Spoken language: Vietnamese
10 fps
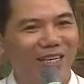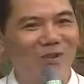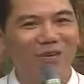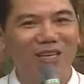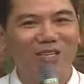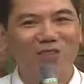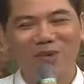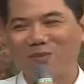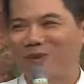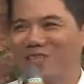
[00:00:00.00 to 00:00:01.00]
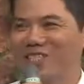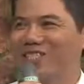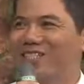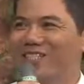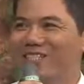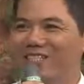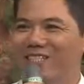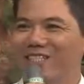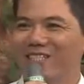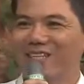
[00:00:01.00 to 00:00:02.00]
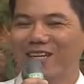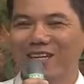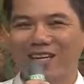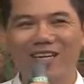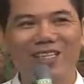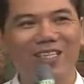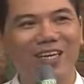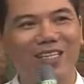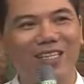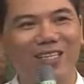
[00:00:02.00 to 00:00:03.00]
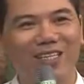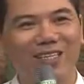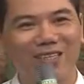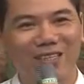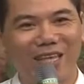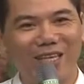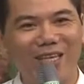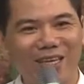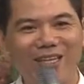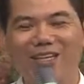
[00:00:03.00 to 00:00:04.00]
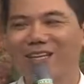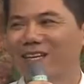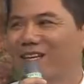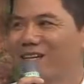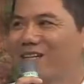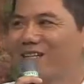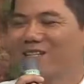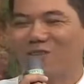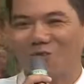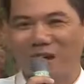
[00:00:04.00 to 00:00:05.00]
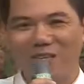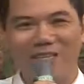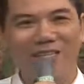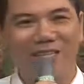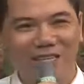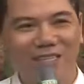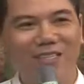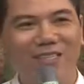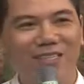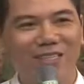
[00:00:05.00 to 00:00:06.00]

điều đầu tiên cho phép con xin gửi tới cái lời tri ân thành kính nhất đến Thượng tọa Thích Chân Tính